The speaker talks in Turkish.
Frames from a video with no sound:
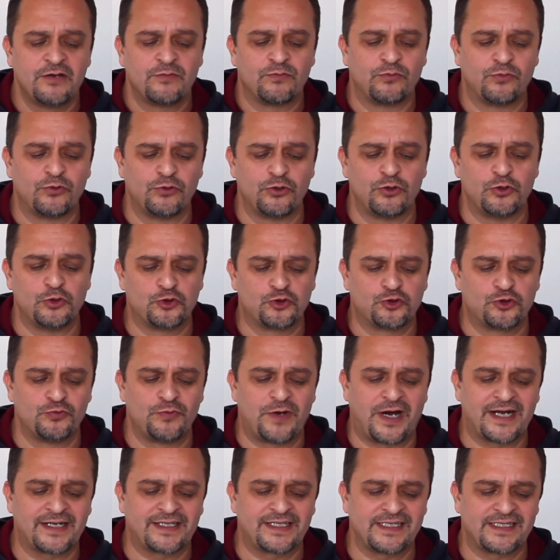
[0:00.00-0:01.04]
bu
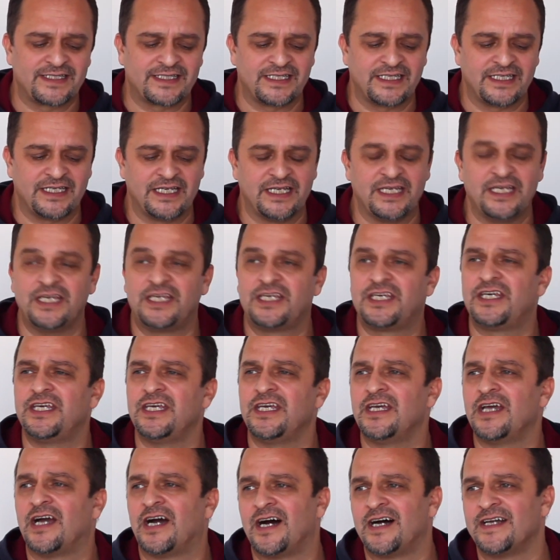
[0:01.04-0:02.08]
cumartesi
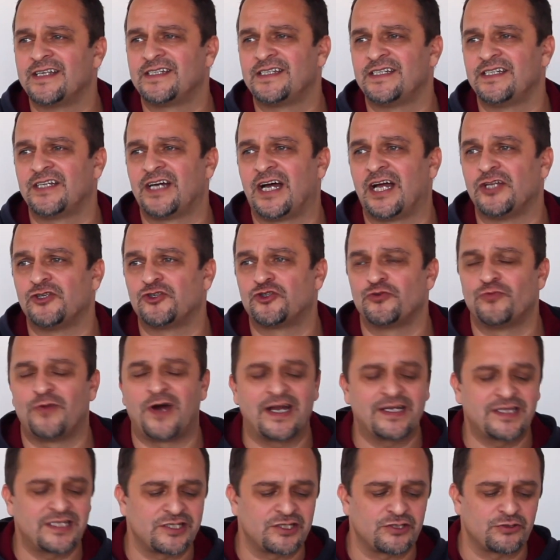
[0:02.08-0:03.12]
2 Haziran
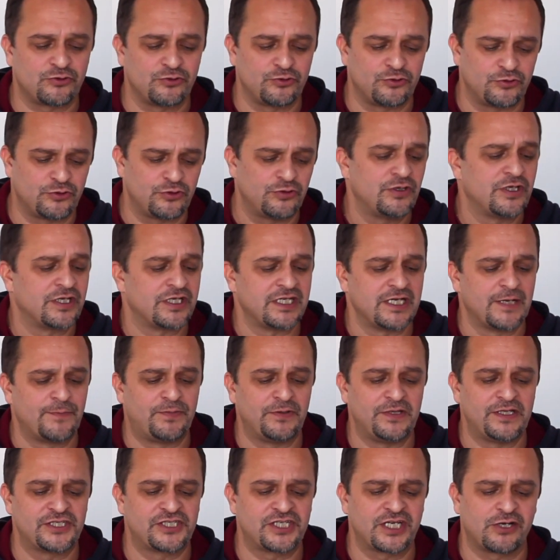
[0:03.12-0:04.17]
cumartesi günü
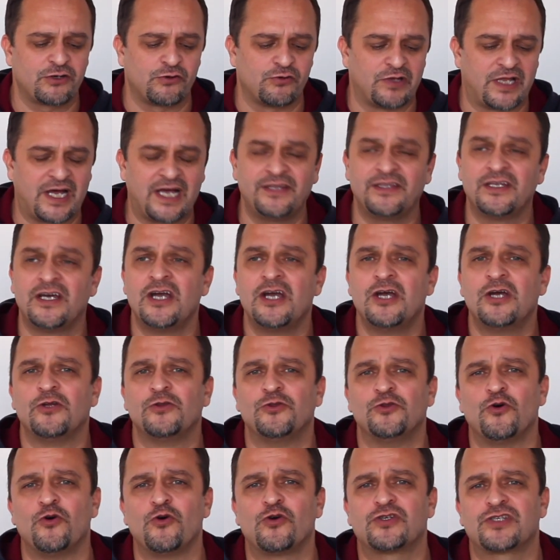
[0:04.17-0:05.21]
yapılacak olan
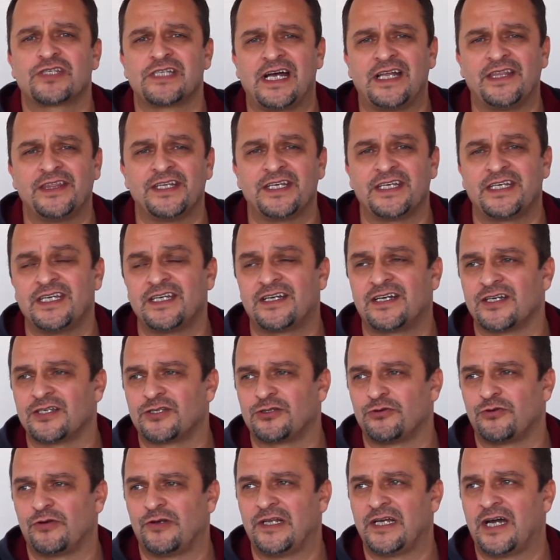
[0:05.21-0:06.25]
90 dakika
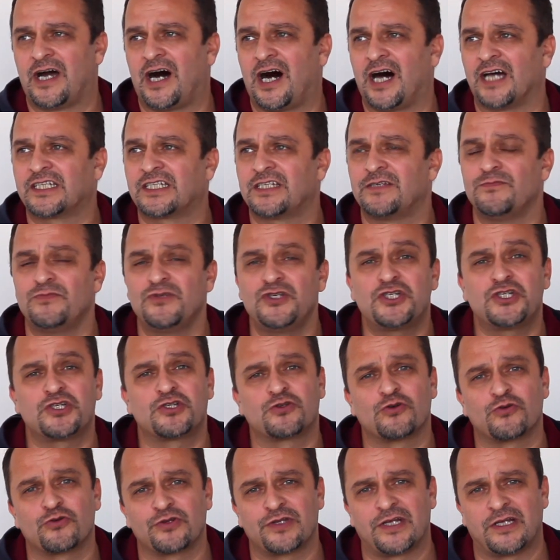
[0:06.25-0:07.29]
süreli 60
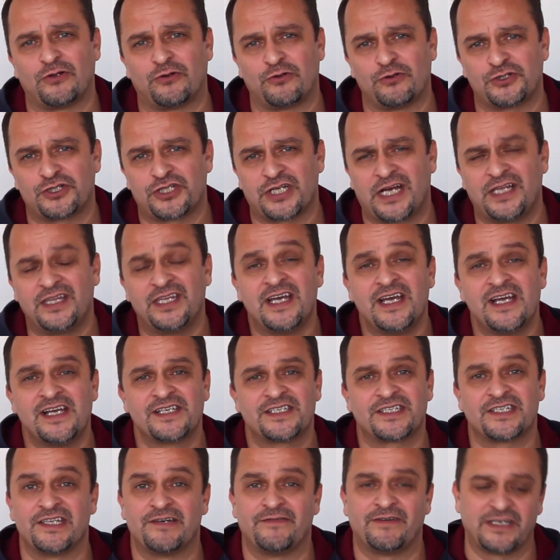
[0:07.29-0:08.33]
sorudan oluşan
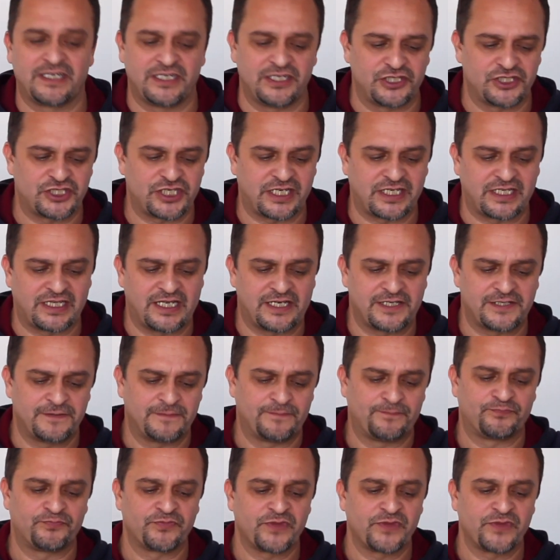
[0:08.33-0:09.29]
sınava girecekler.